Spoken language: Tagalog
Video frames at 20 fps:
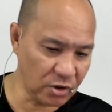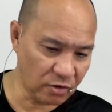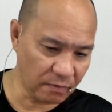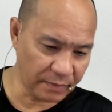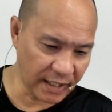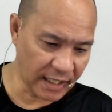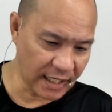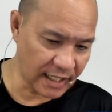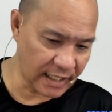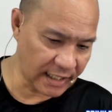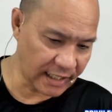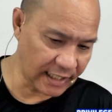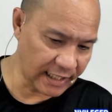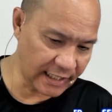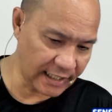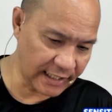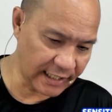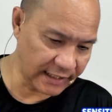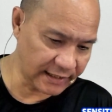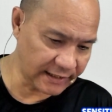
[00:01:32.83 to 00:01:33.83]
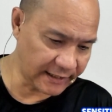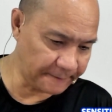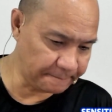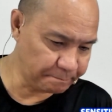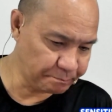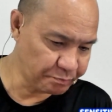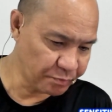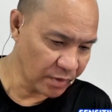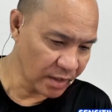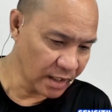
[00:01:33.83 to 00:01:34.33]
ho pag-aaralan
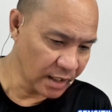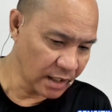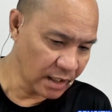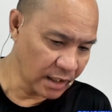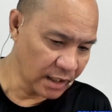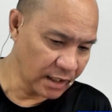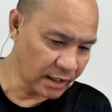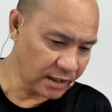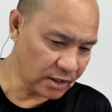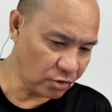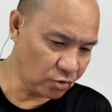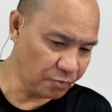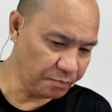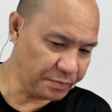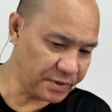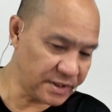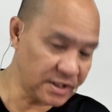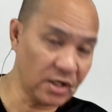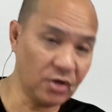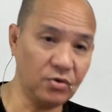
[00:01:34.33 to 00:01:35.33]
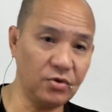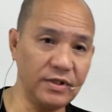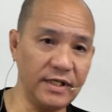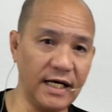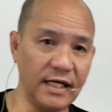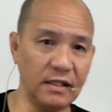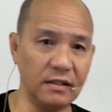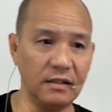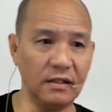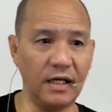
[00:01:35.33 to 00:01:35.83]
natin. Nag-umpisa ho
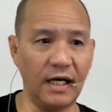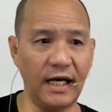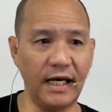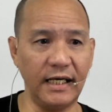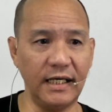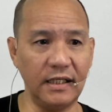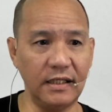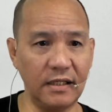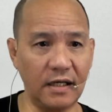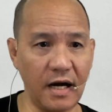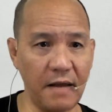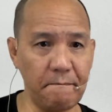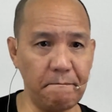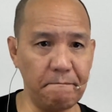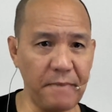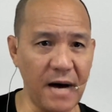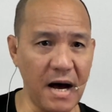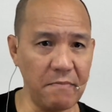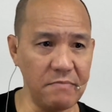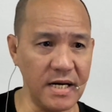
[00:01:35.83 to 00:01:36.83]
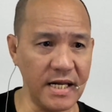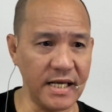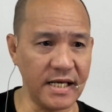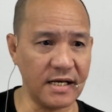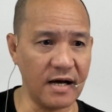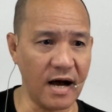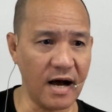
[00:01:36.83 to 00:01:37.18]
yan ay Republic